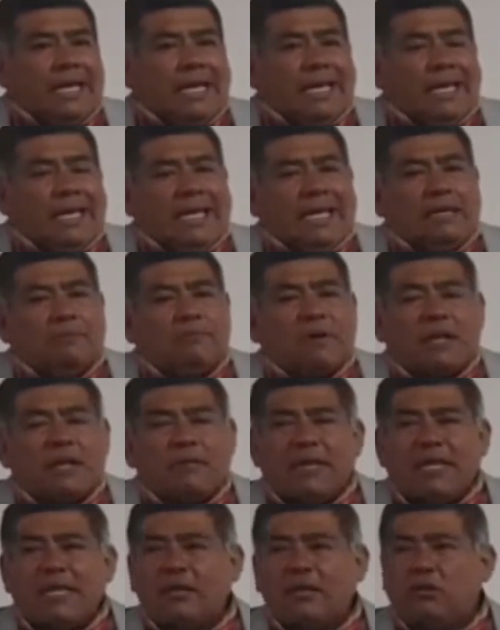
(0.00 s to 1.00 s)
El
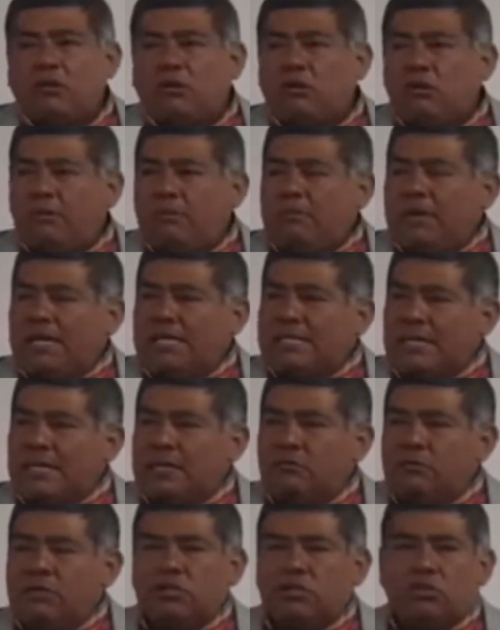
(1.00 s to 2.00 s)
paramédico va a ser
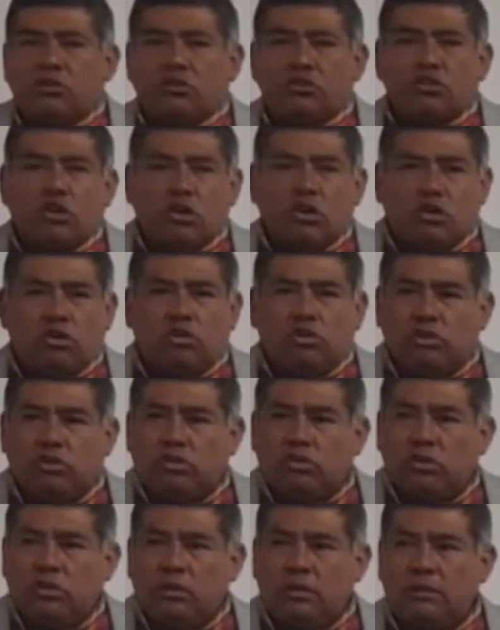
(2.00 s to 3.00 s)
nuestros
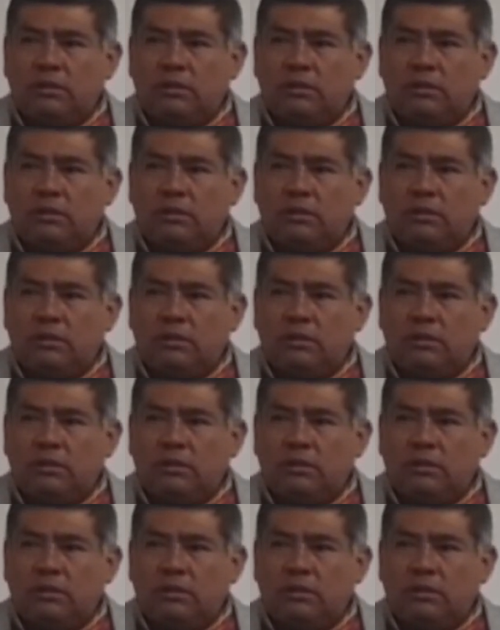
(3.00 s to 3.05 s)
ojos